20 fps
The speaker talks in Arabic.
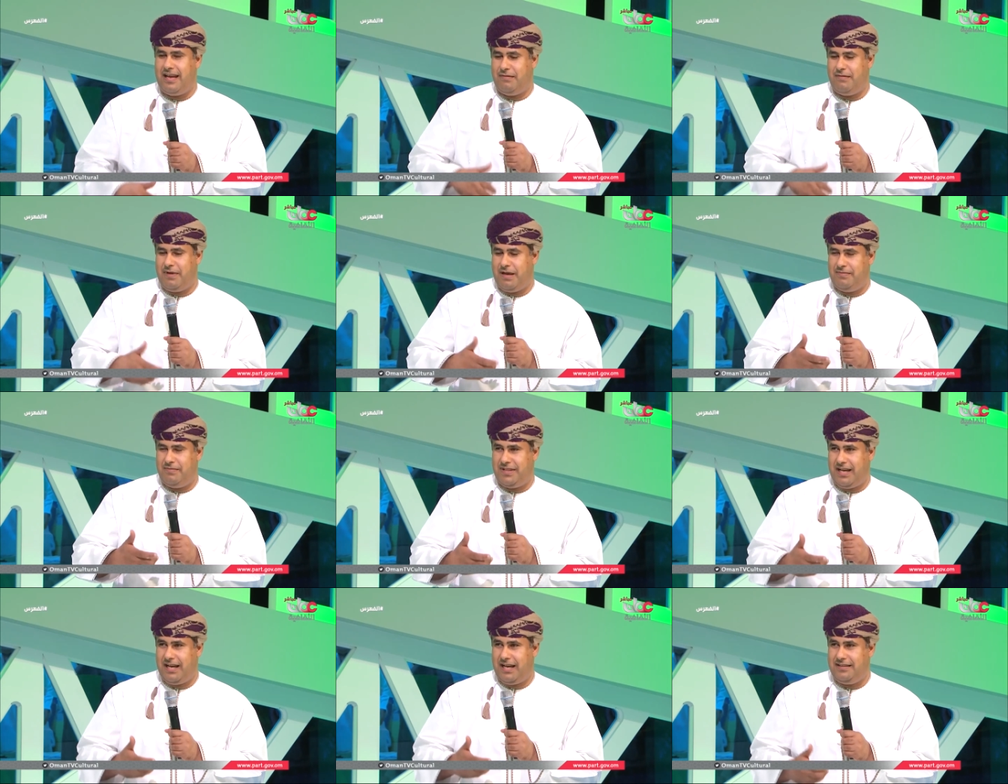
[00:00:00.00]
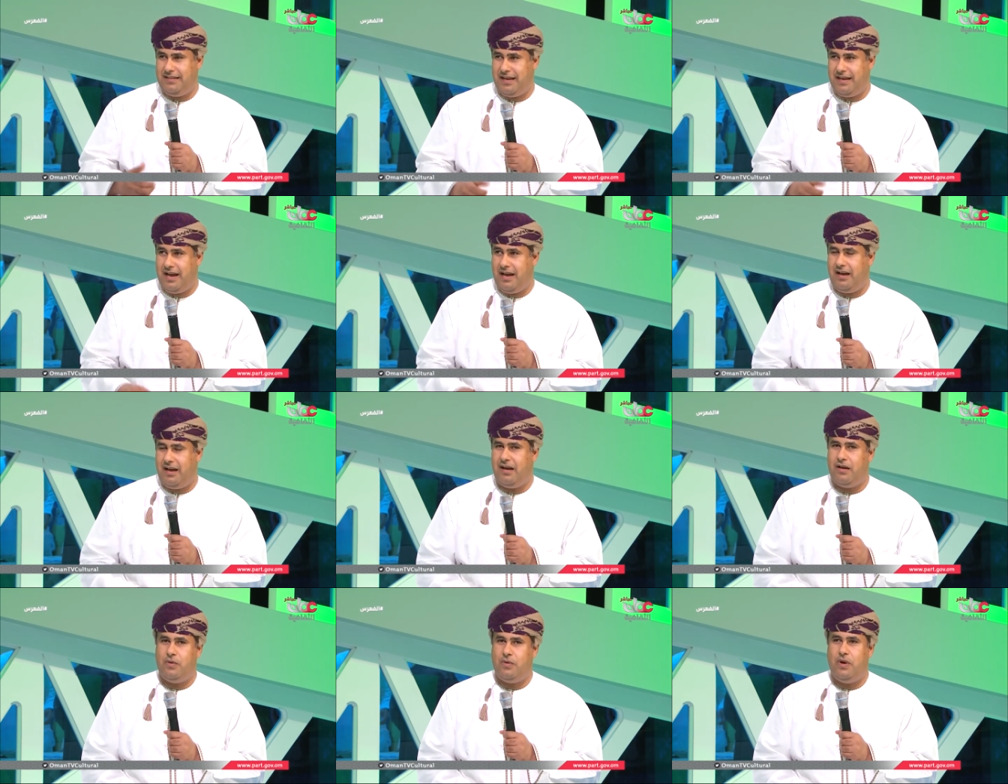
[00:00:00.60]
أمام تحدي
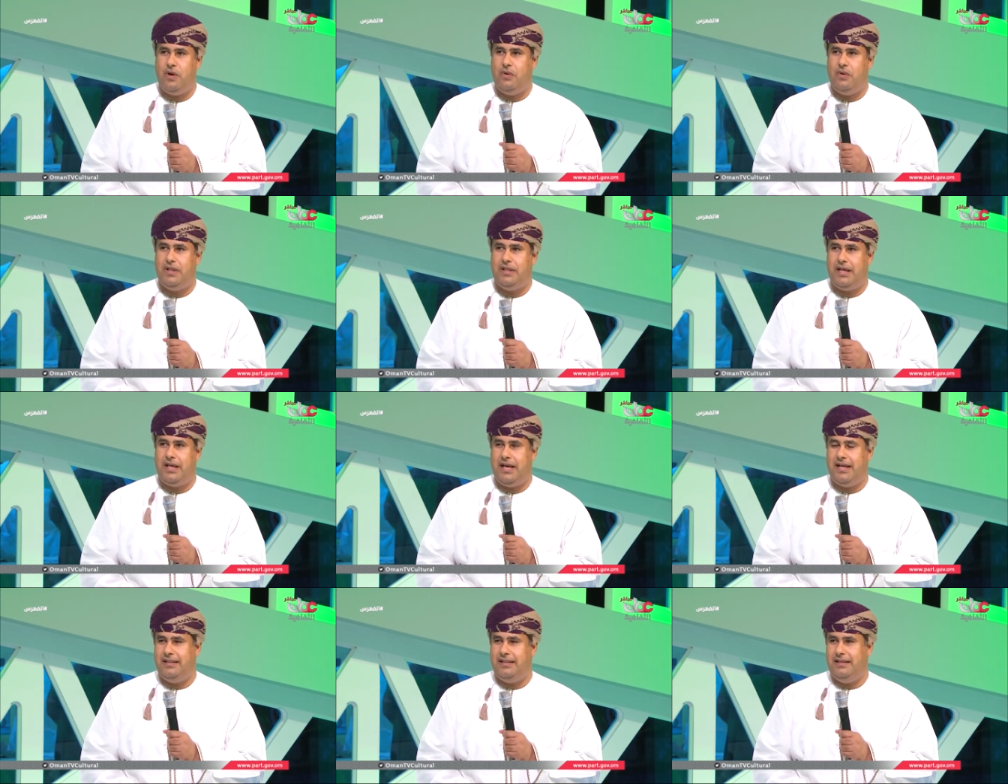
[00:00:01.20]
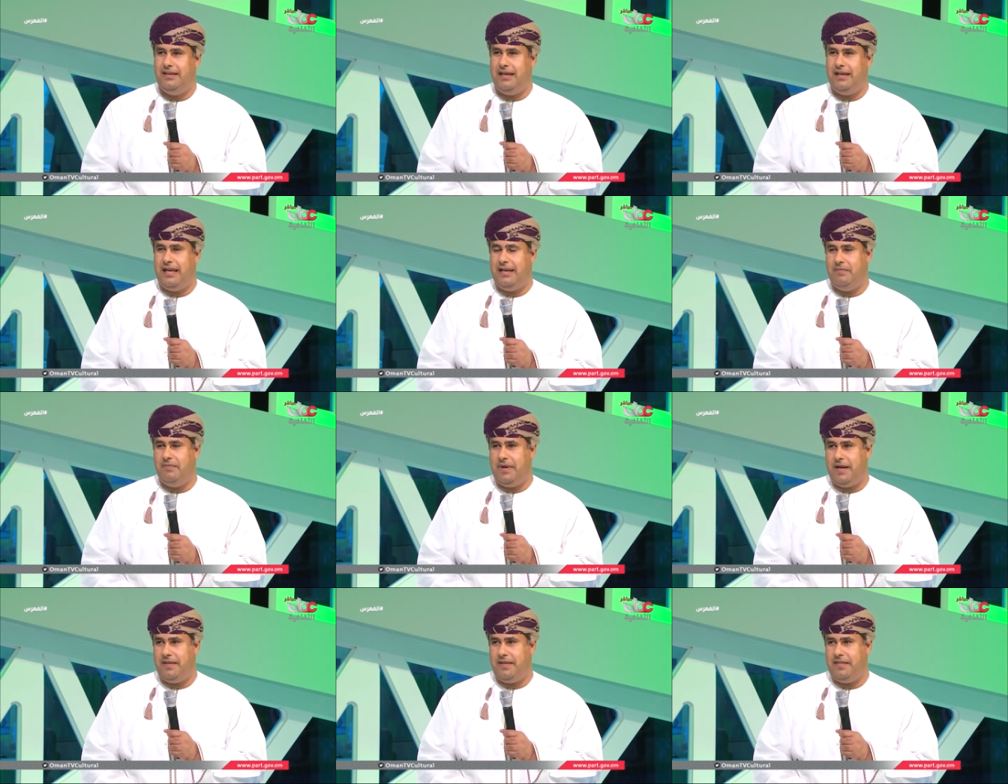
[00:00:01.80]
آخر وهو تحدي
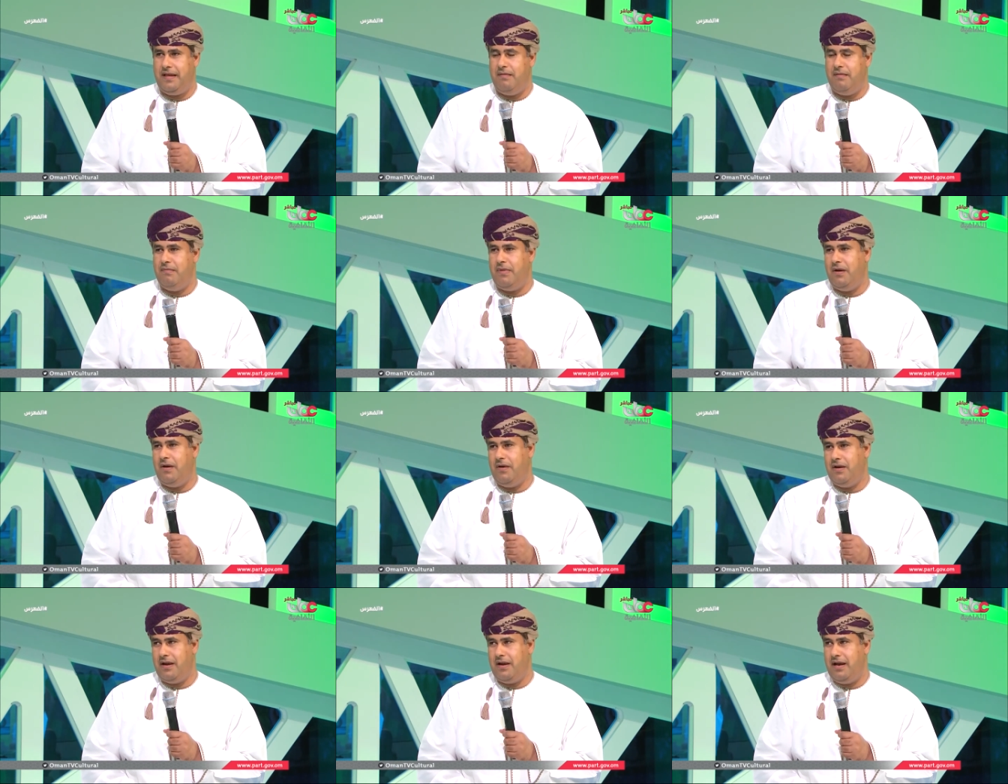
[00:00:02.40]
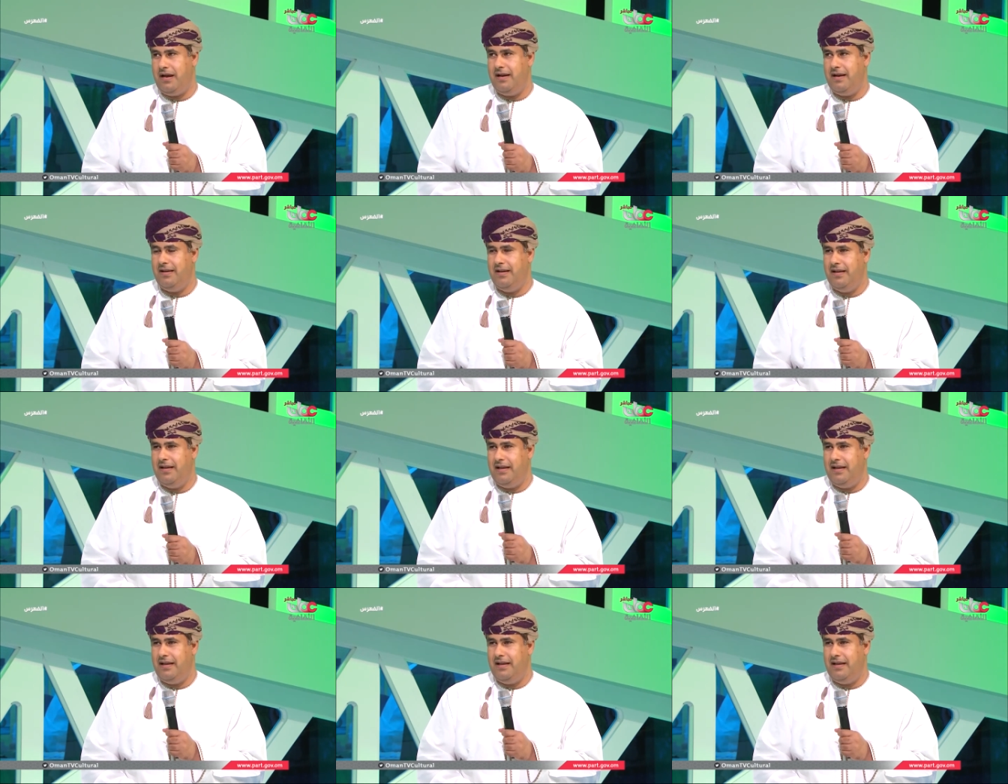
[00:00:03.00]
البحث عما وراء